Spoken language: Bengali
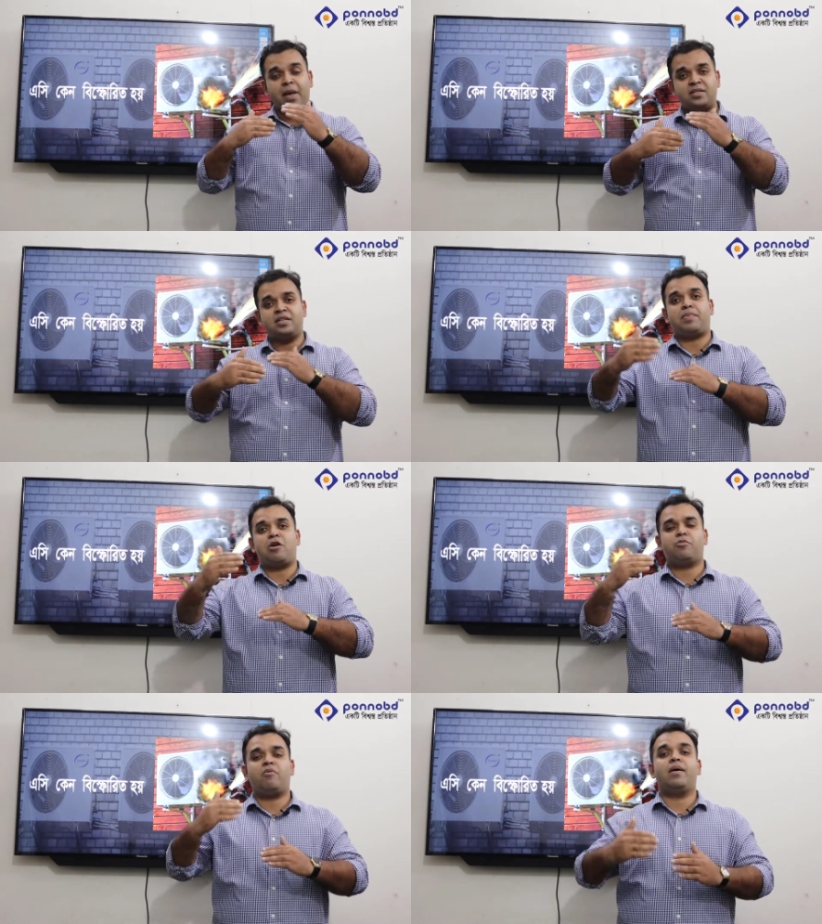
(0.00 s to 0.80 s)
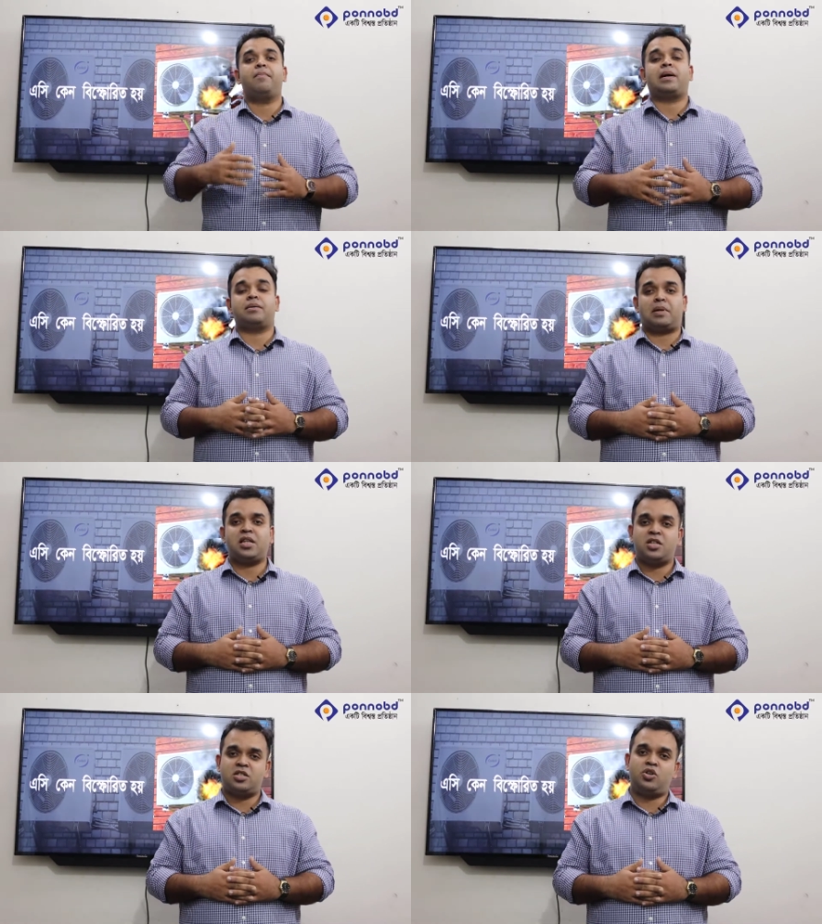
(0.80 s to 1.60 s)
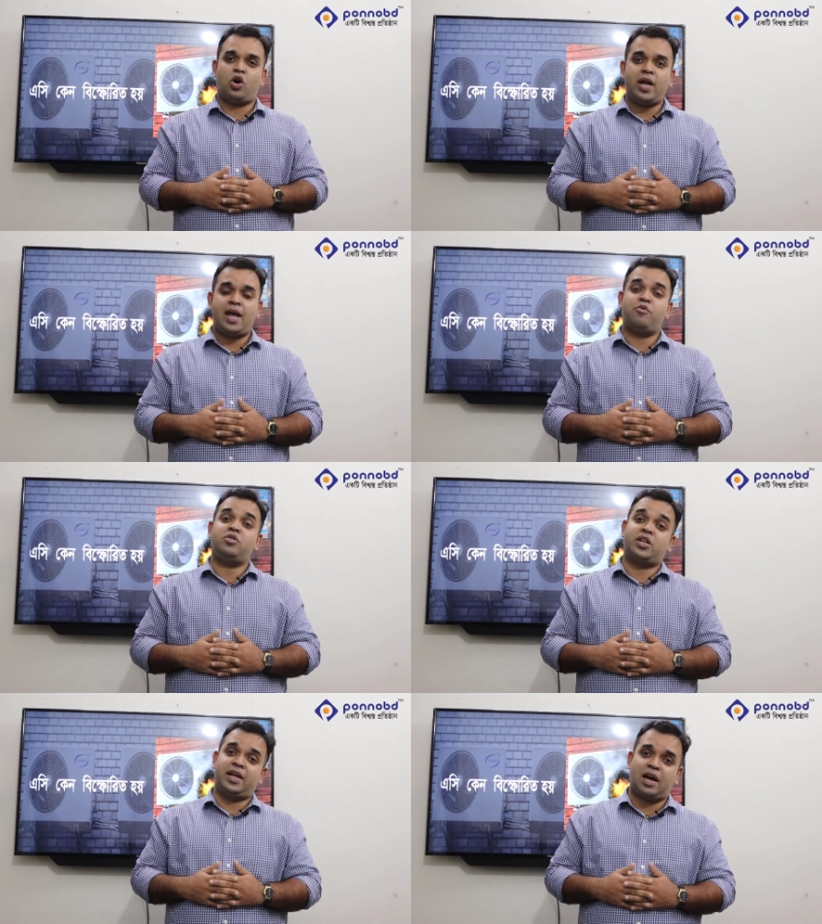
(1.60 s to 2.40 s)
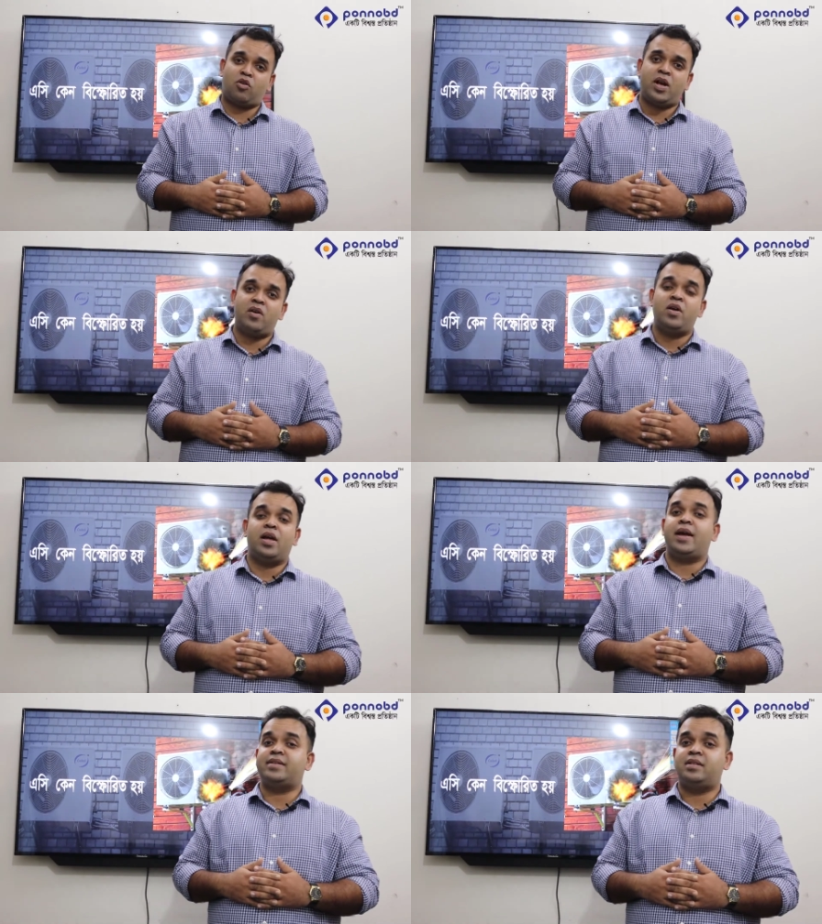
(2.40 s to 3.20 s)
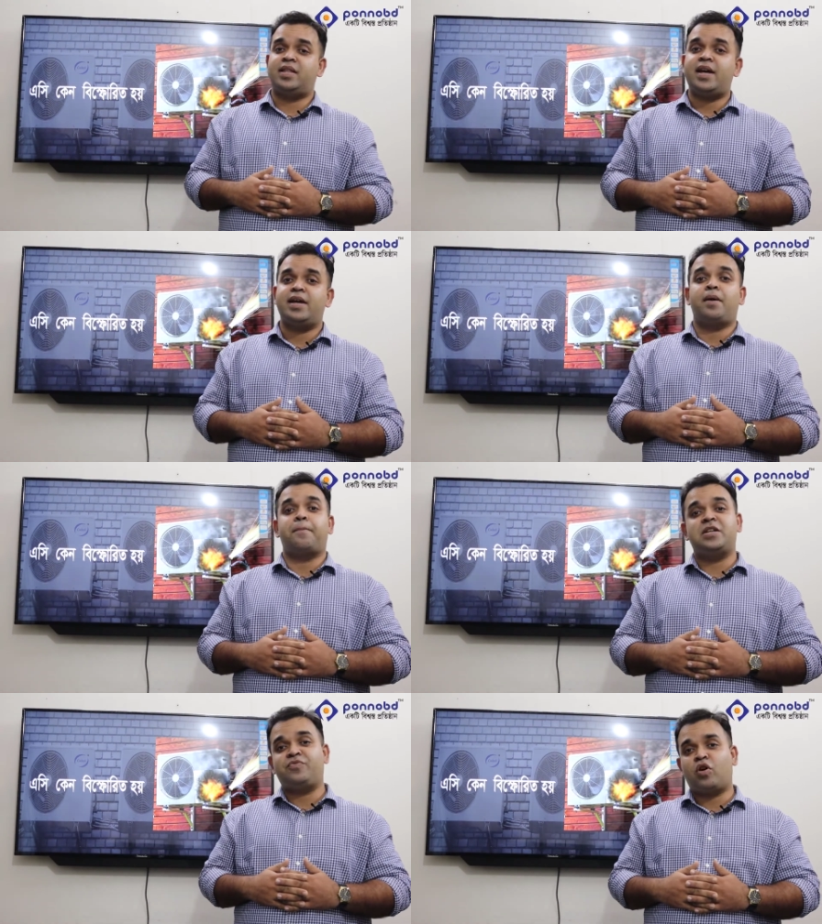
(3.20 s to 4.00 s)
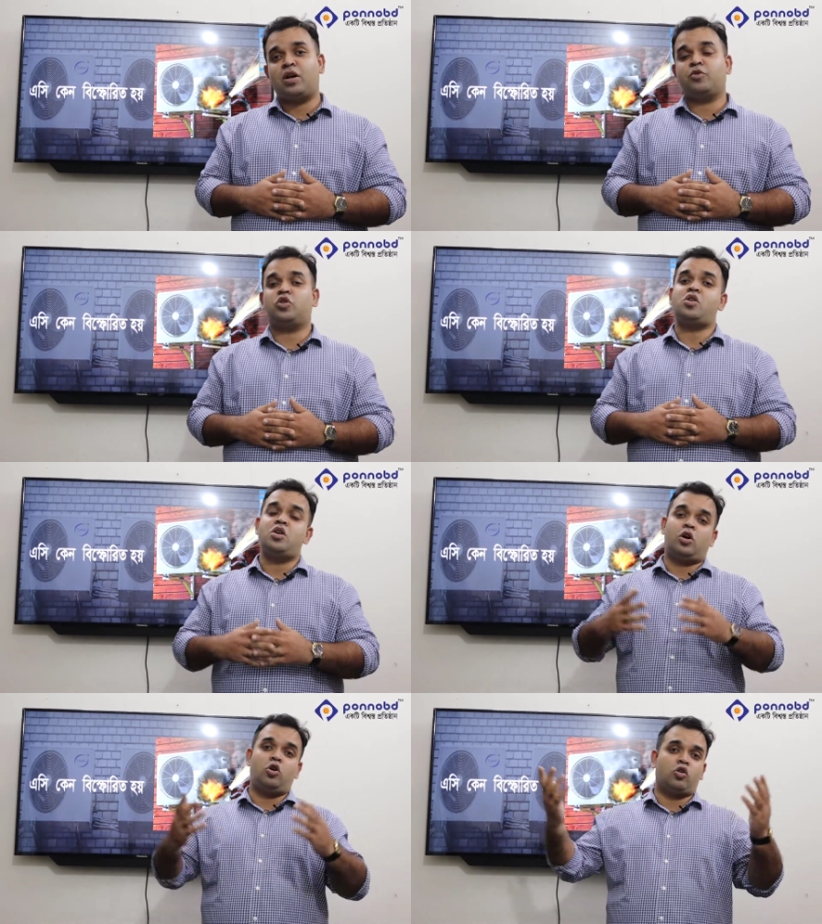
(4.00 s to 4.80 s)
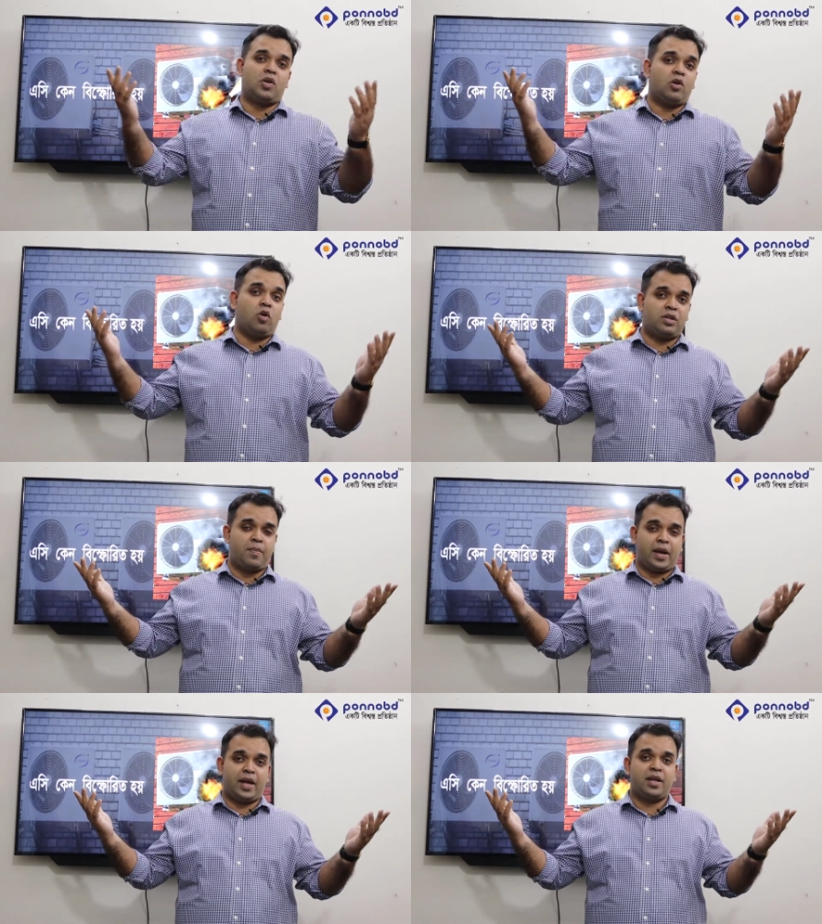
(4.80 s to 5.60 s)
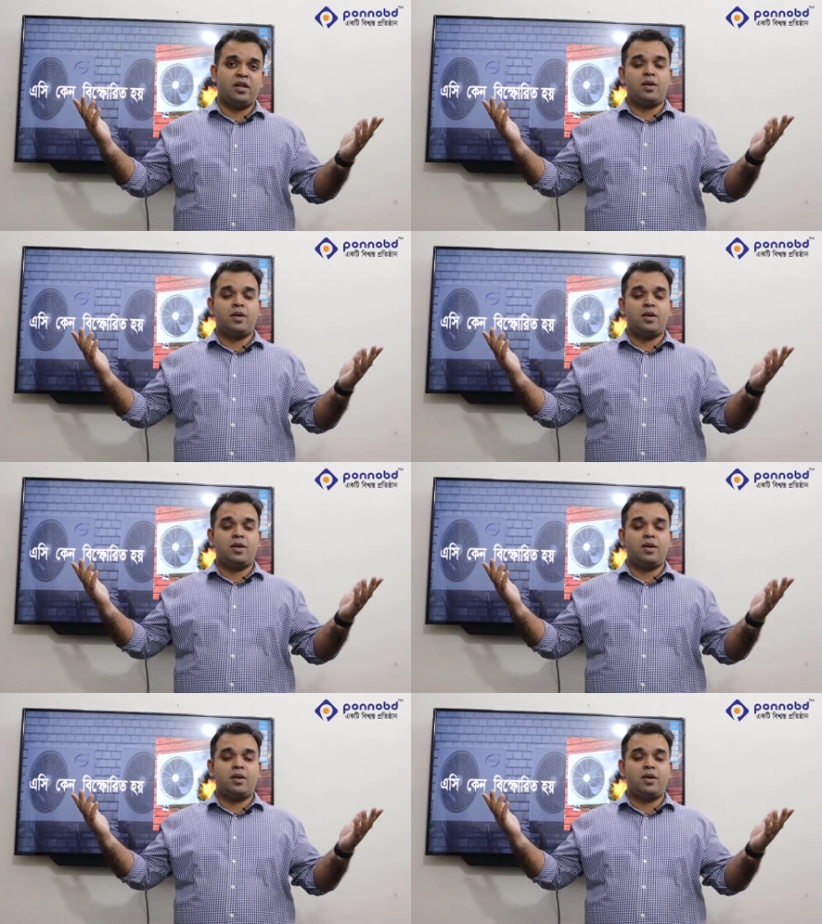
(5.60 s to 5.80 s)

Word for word: এসির বায়ু বাধা সৃষ্টি হয় এবং সেই কারণে এসিতে বিস্ফোরণের মতো ঘটনা ঘটতে পারে